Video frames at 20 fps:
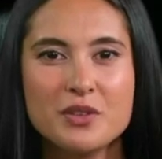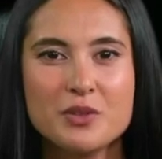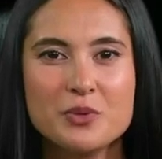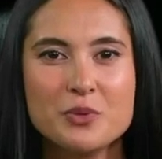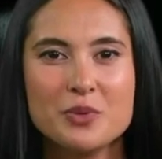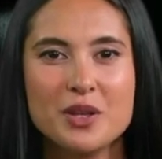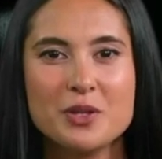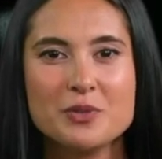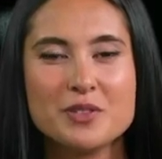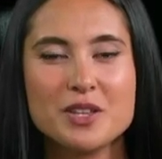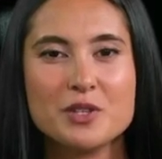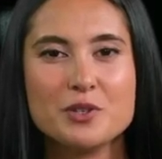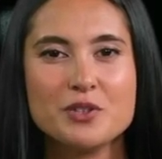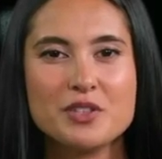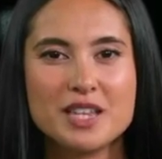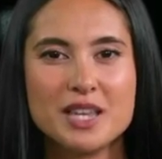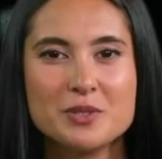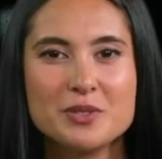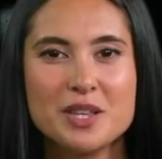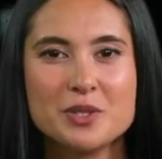
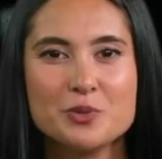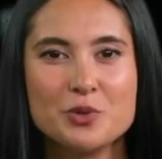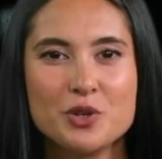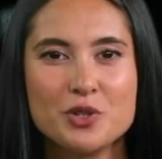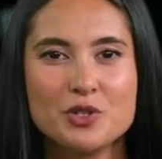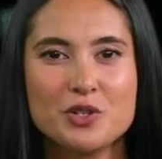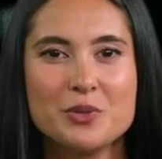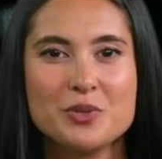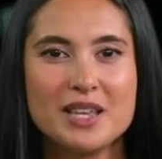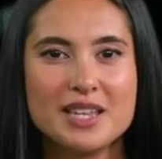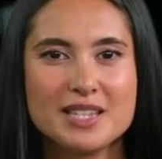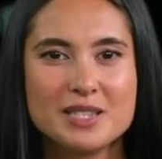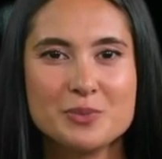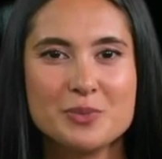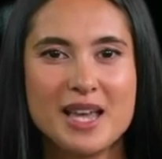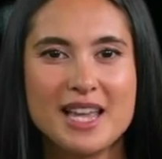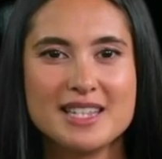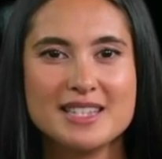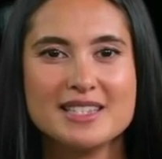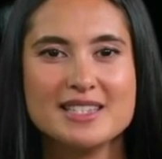Benvenuti nel mondo Chris
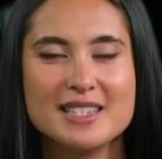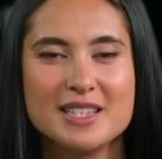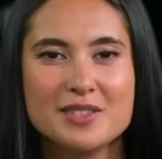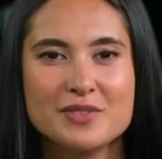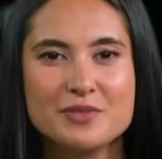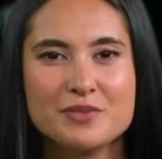Benz.